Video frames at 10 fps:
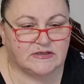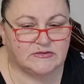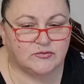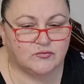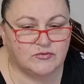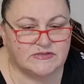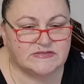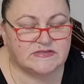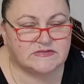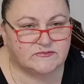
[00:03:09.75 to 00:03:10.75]
это
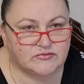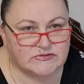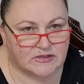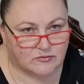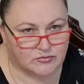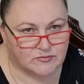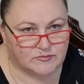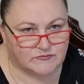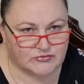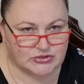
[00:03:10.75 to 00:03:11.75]
улица с двусторонним
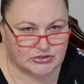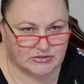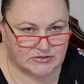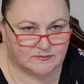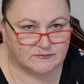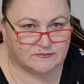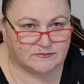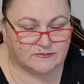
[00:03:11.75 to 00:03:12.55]
движением –